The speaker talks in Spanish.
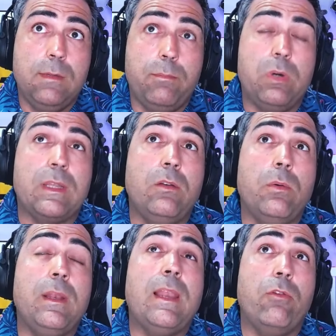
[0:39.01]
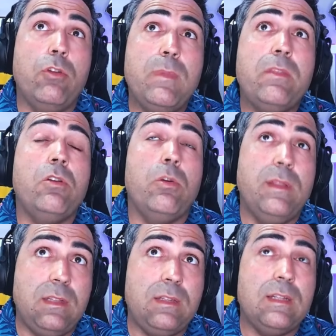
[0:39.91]
Porque no, la doy medio en
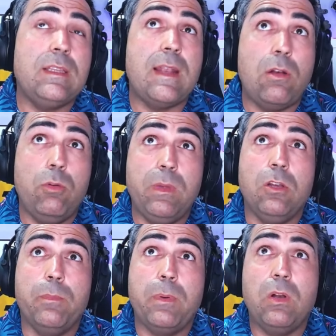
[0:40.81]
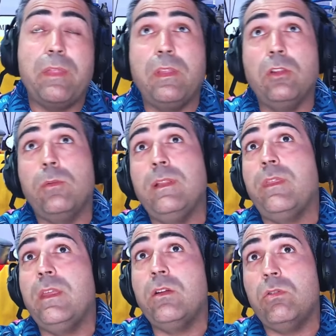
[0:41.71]
97 ya era aluminio, pero la
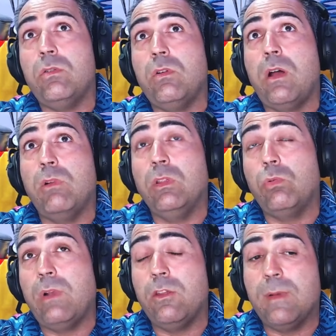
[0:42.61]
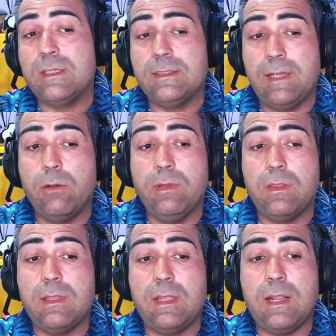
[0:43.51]
125 aguantó un año más. La
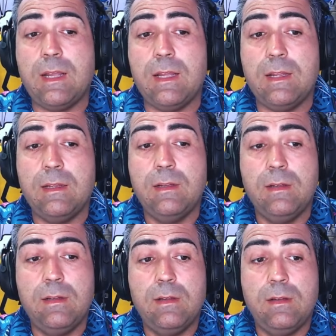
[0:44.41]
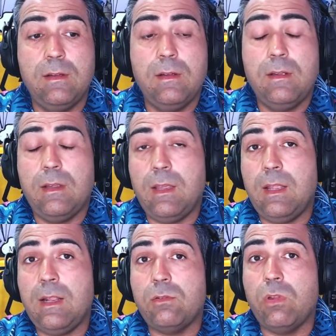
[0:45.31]
97 era
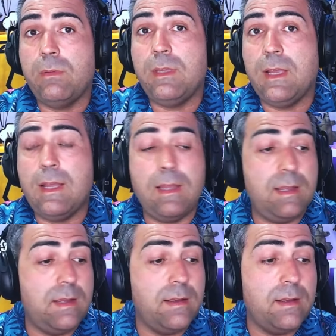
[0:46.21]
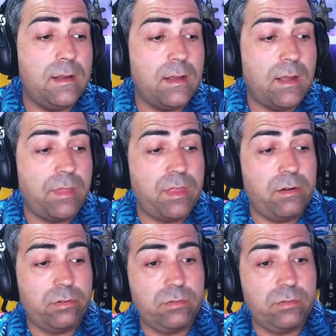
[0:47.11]
era todavía acero.